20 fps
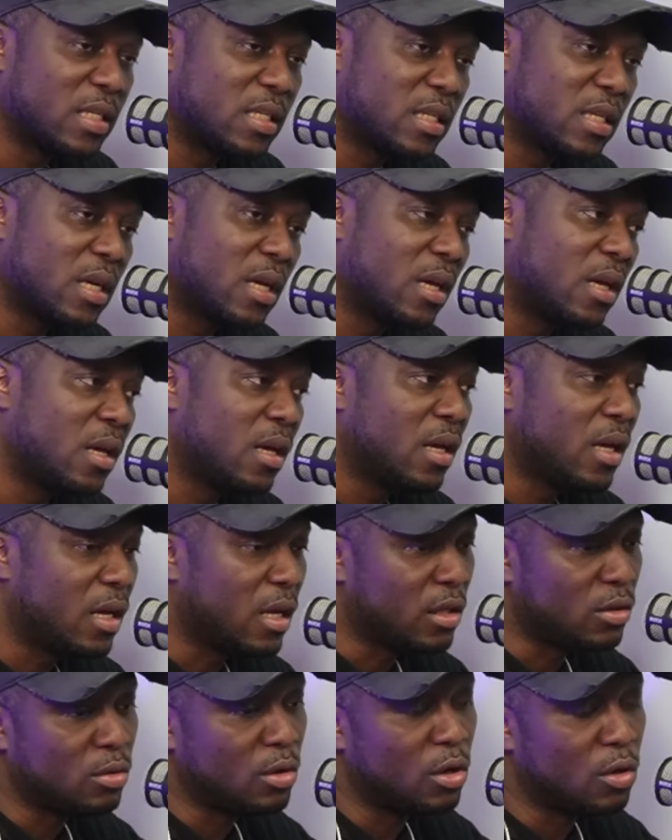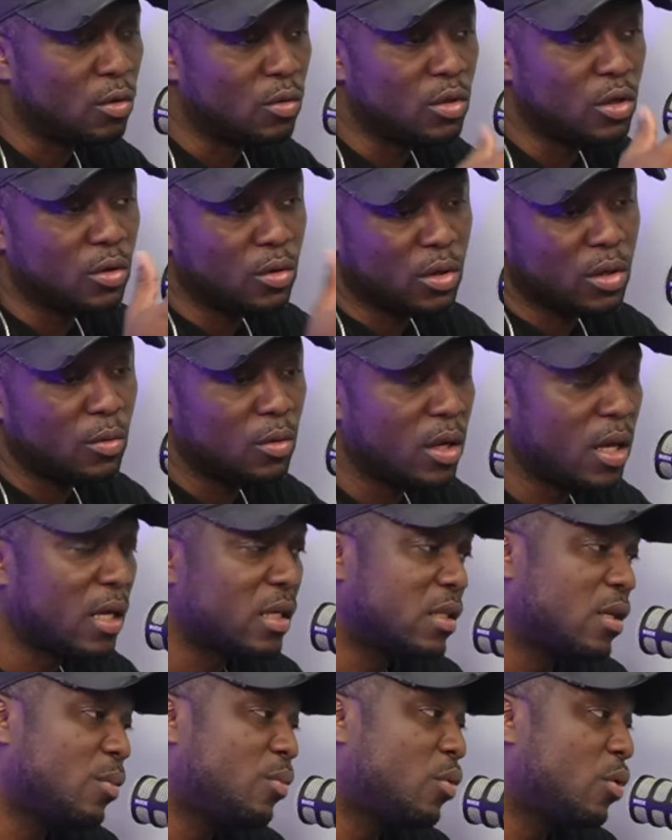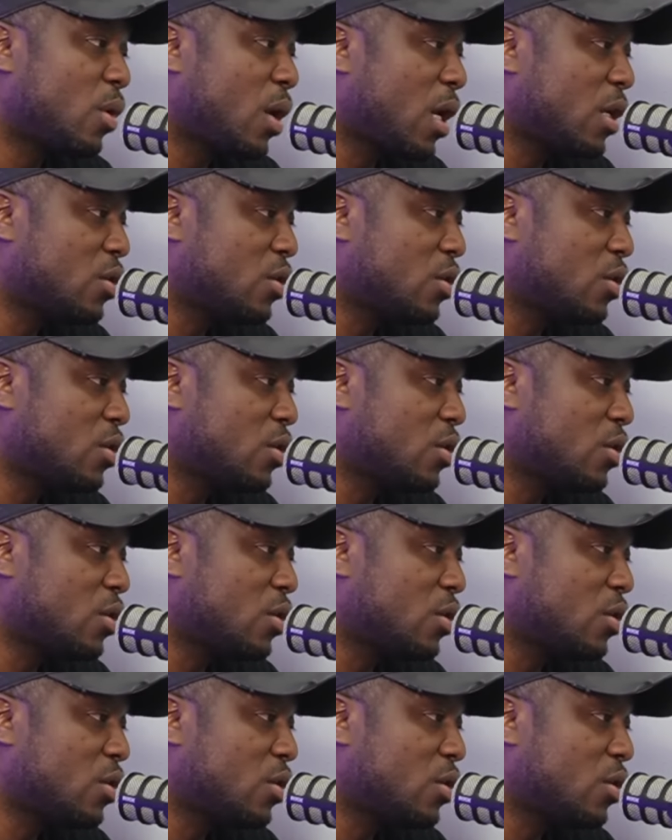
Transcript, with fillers: Así que esto es lo único que voy a hacer por